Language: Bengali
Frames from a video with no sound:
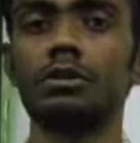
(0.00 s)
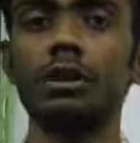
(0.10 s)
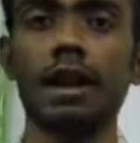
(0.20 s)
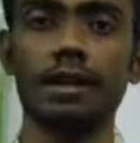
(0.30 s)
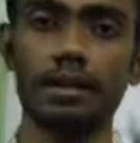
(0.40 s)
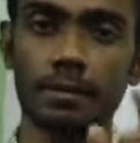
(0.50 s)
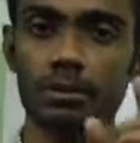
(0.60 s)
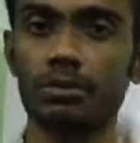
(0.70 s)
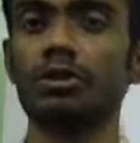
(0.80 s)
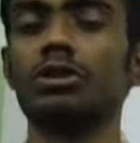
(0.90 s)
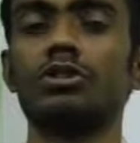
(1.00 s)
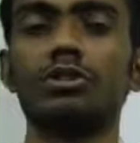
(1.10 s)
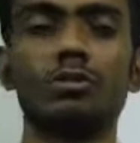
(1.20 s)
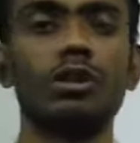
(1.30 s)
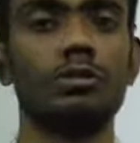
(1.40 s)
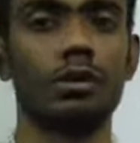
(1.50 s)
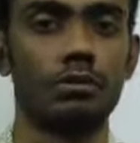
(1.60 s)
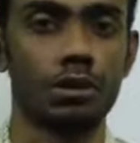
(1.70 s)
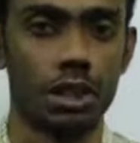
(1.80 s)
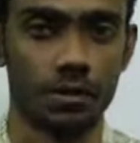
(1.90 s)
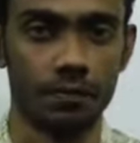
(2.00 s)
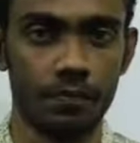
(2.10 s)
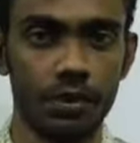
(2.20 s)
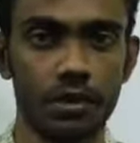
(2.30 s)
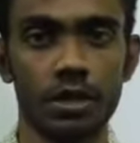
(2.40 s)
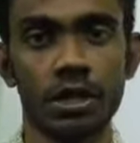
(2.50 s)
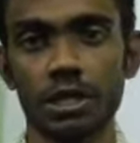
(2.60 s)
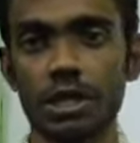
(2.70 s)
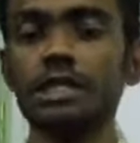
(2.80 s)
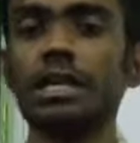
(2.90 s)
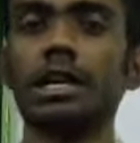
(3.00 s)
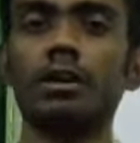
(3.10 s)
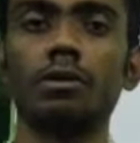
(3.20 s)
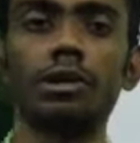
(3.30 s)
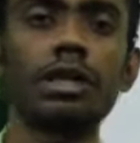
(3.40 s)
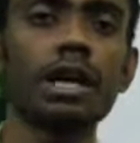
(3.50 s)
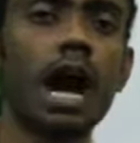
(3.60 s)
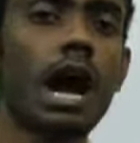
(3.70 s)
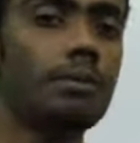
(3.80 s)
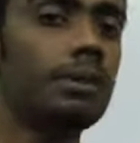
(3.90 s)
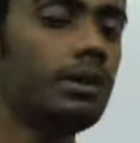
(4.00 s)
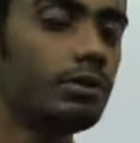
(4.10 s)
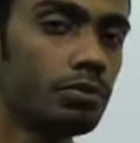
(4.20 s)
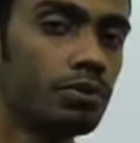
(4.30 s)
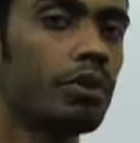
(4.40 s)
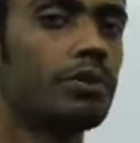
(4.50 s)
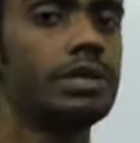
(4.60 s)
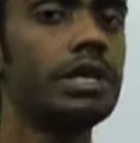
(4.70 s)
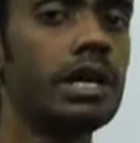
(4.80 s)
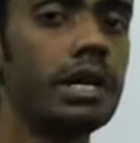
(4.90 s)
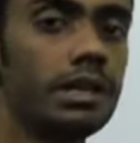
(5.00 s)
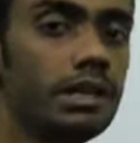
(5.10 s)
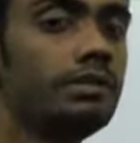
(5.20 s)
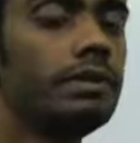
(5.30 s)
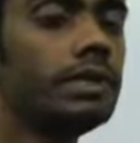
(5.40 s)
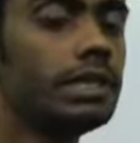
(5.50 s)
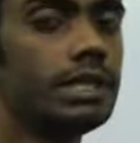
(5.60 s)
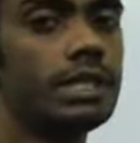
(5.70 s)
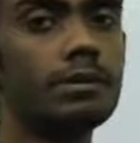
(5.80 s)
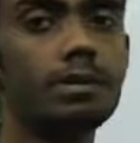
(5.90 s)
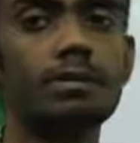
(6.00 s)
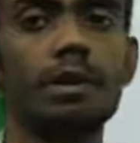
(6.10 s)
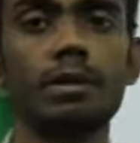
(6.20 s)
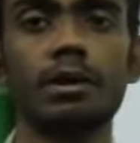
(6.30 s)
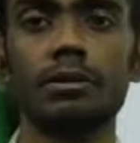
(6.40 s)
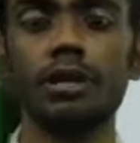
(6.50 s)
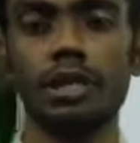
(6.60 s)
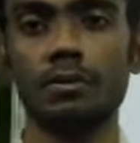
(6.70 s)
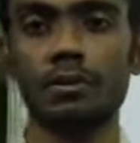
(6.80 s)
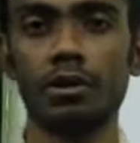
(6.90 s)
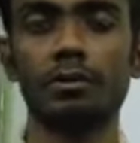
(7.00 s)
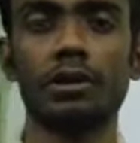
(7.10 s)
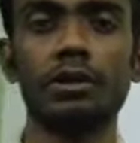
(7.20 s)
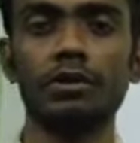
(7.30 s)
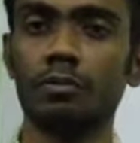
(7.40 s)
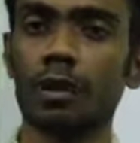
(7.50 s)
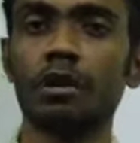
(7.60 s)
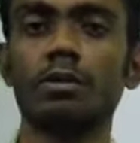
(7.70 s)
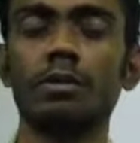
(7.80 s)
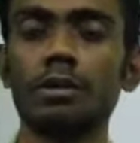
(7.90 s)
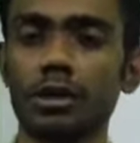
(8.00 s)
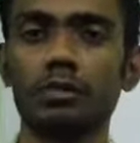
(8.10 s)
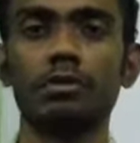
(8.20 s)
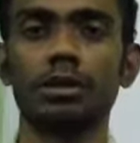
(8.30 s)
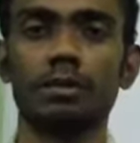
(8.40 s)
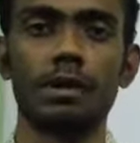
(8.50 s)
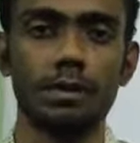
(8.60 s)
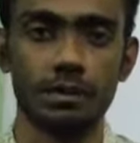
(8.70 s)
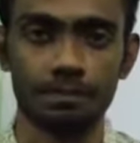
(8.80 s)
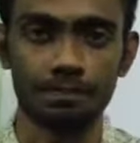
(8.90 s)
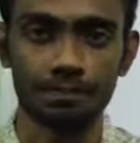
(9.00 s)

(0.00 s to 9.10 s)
শর্ত একটা মাত্র কন্ডিশনের উপর নির্ভর করছে সেই জায়গাগুলোতে আপনি খুব সহজে ইফ ইউজ স্টেটমেন্ট ব্যবহার করে সেই প্রোগ্রামটাকে খুব ভালোভাবে সলভ করতে পারবেন